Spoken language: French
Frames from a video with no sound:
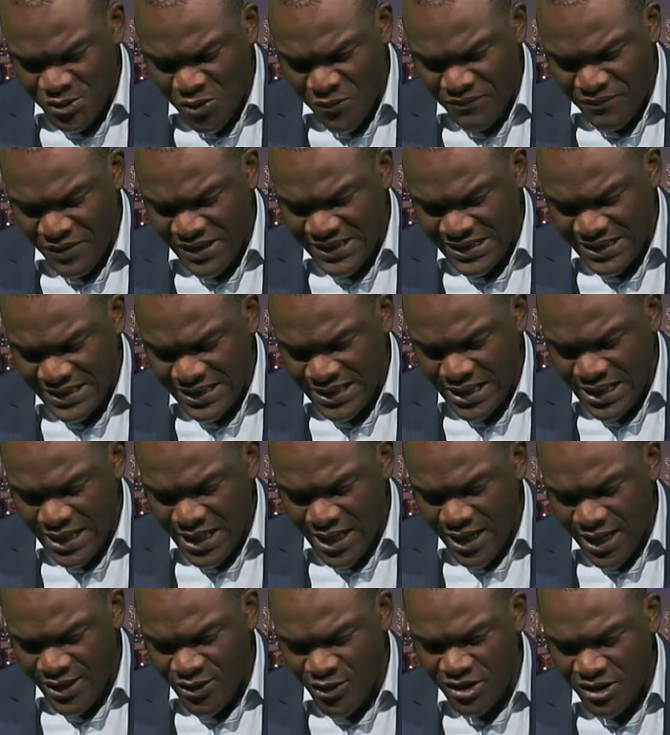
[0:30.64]
son pays.
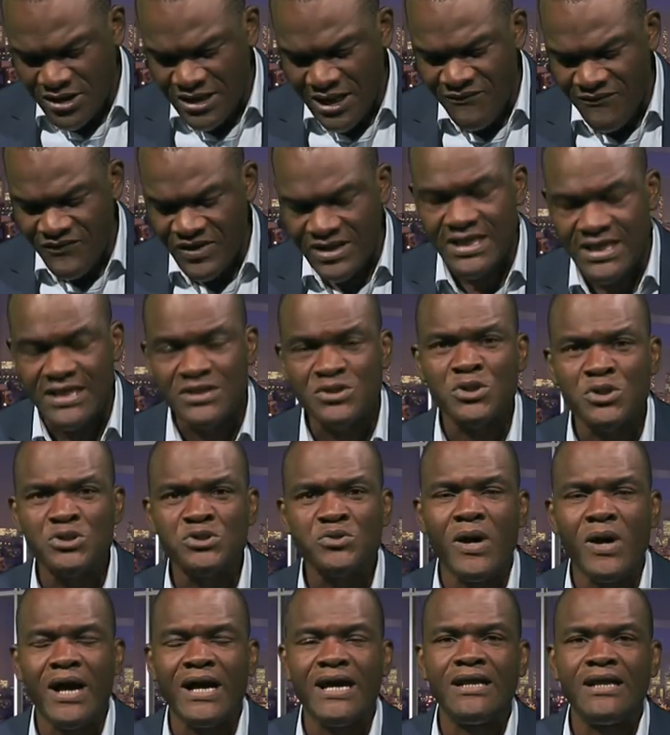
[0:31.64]
Euh, notre invité ce
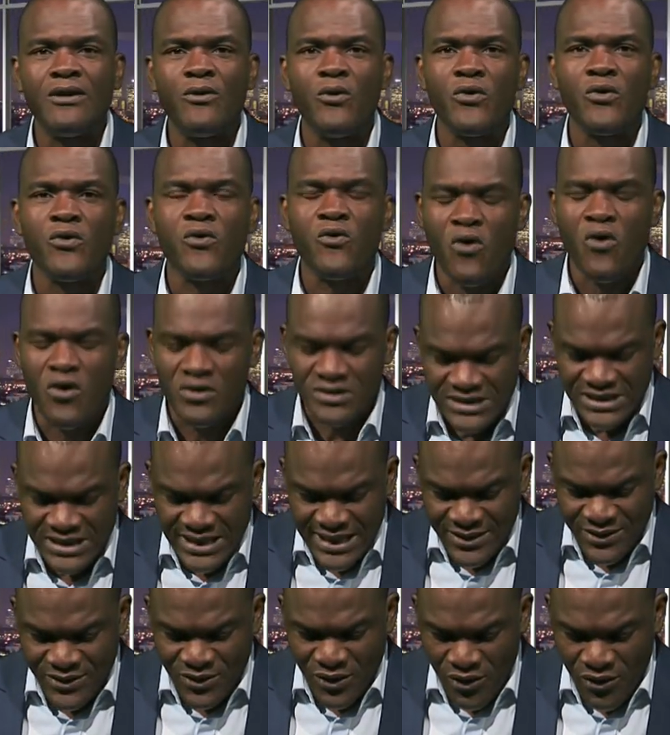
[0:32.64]
soir est le
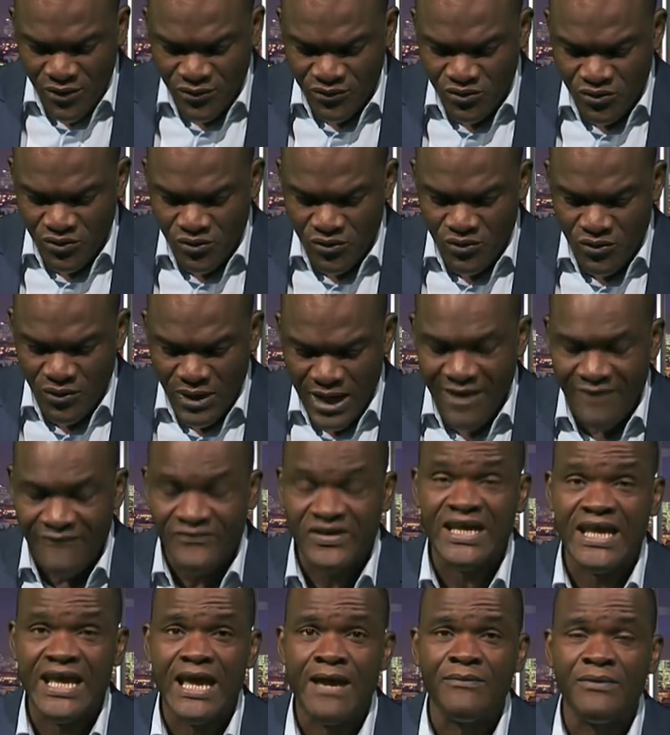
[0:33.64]
coordinateur du
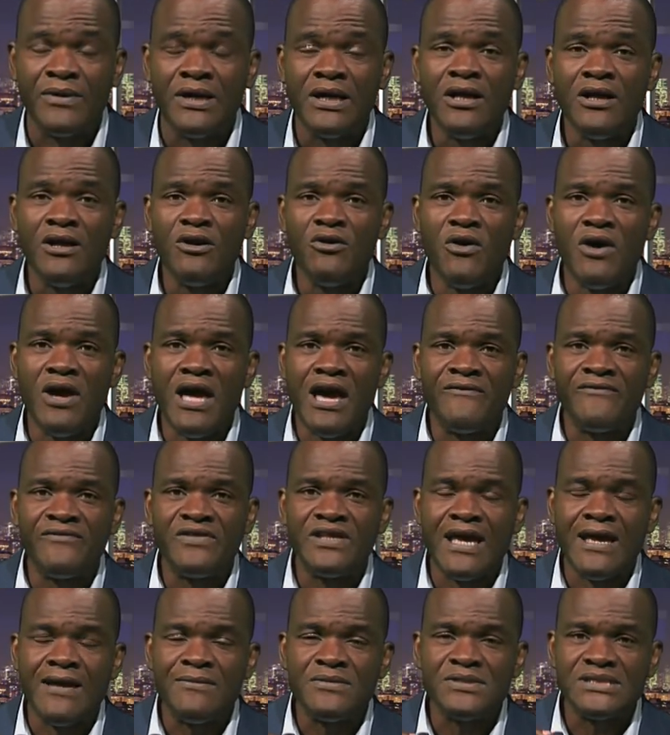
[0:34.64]
FDM. Le
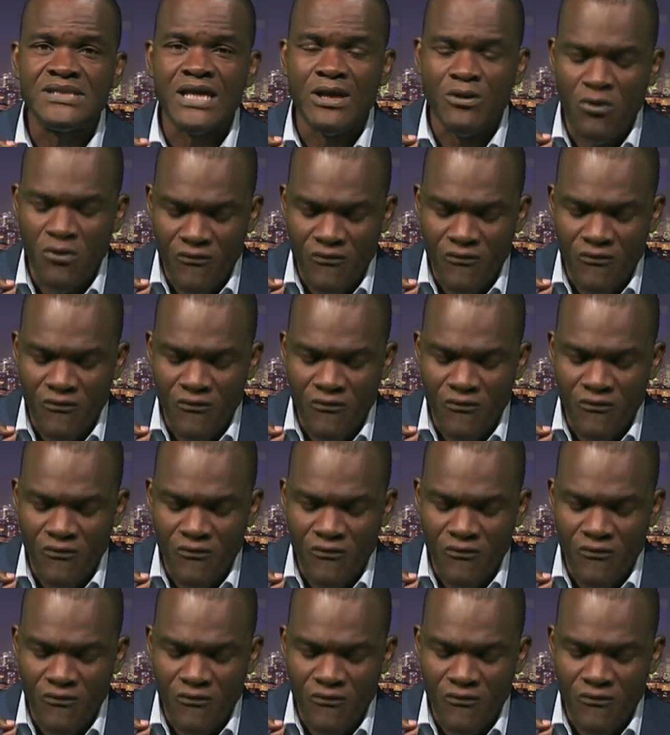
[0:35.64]
FDM, c'est